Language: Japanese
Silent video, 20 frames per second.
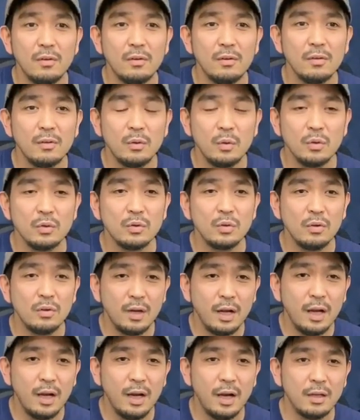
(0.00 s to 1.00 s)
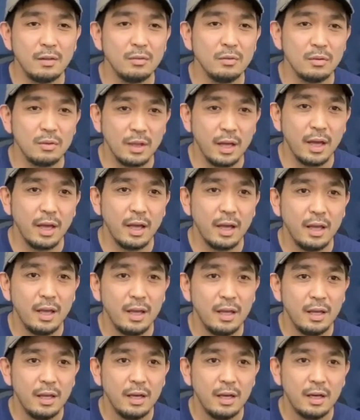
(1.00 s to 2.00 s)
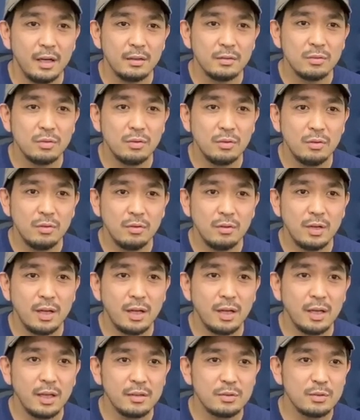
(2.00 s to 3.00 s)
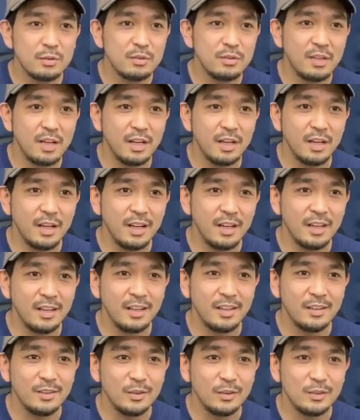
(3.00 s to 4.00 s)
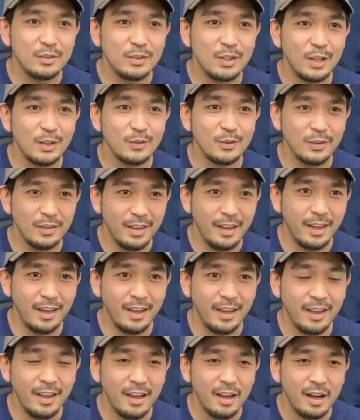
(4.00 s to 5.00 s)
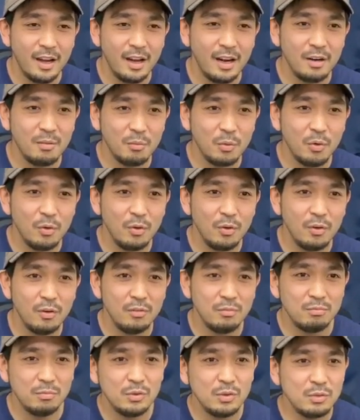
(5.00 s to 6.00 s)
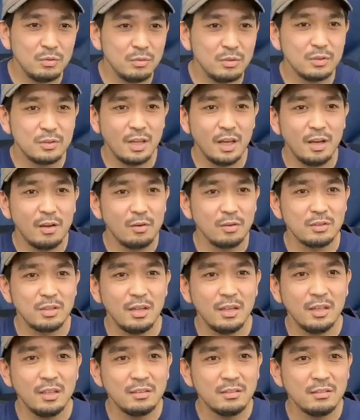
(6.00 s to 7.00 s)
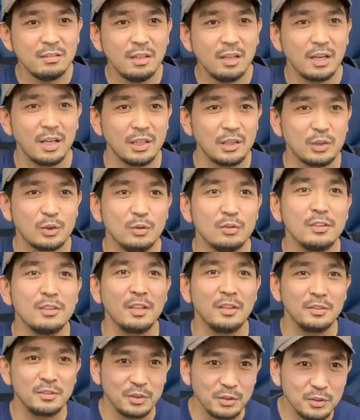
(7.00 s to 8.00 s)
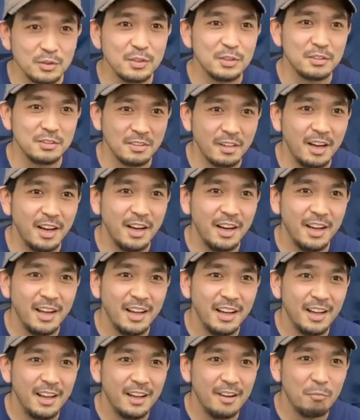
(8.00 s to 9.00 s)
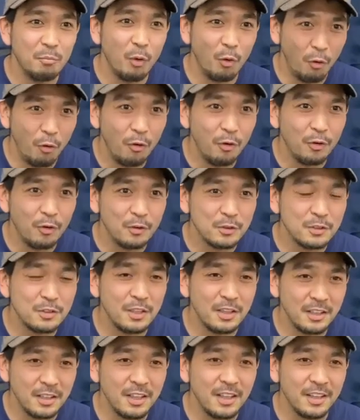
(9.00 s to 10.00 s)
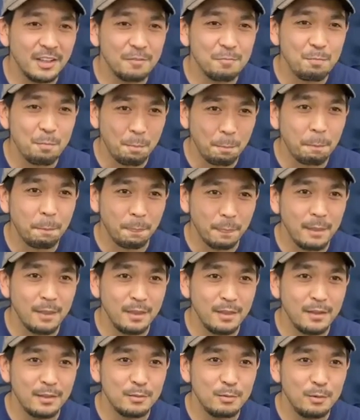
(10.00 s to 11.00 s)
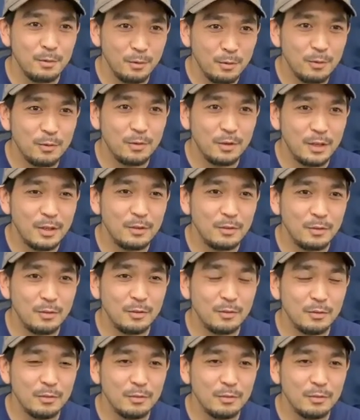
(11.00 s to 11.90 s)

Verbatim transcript: 構想があるので、それを来月ぐらいなスタートでもう結構3月ぐらいから仕込んでたんですけど、実はもうすでに。それを